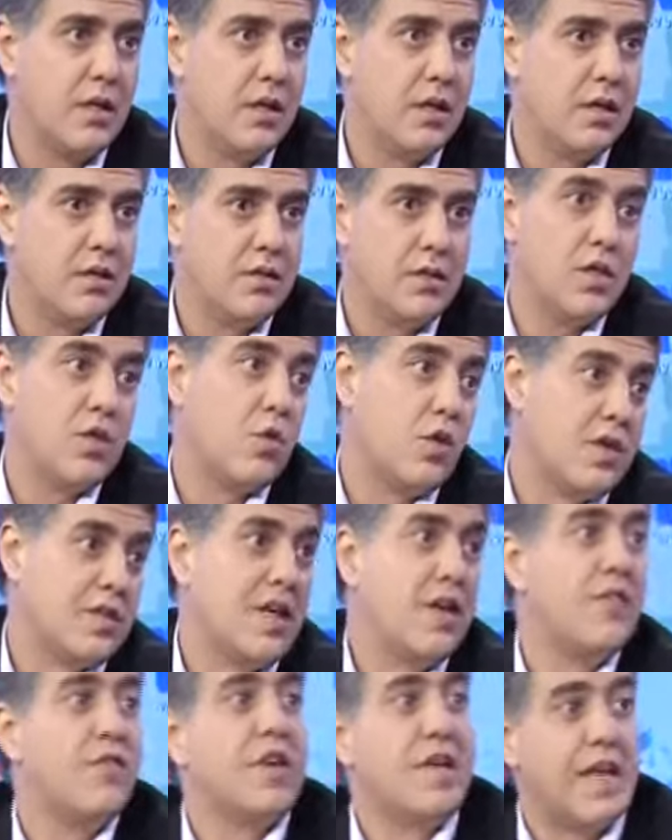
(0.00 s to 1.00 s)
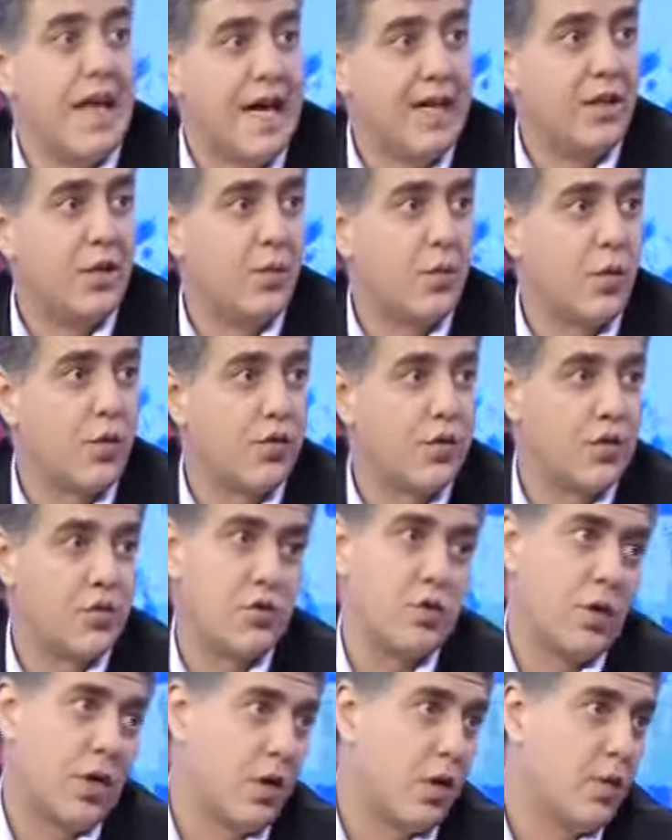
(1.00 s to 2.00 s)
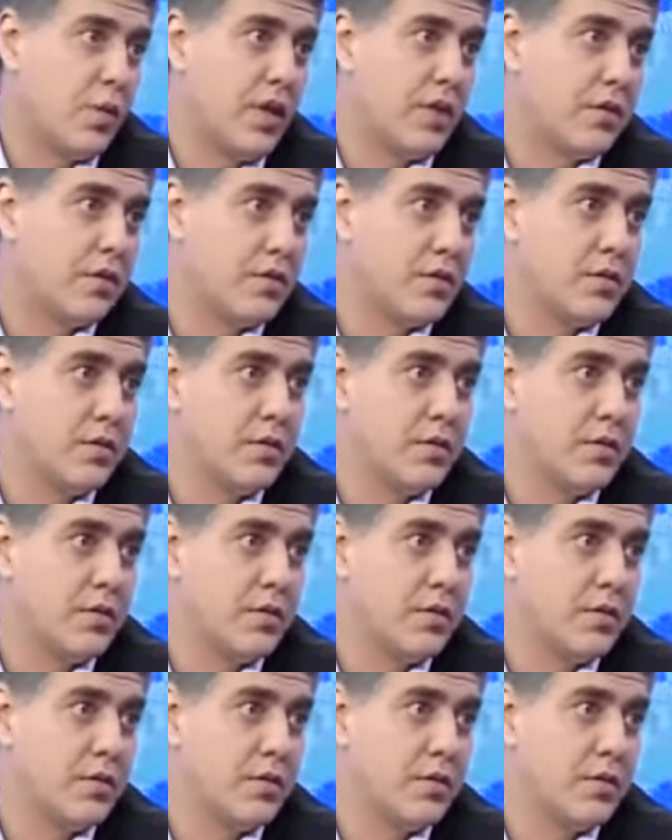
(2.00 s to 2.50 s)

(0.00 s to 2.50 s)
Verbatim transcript: si no es al final de un proceso y no al comienzo.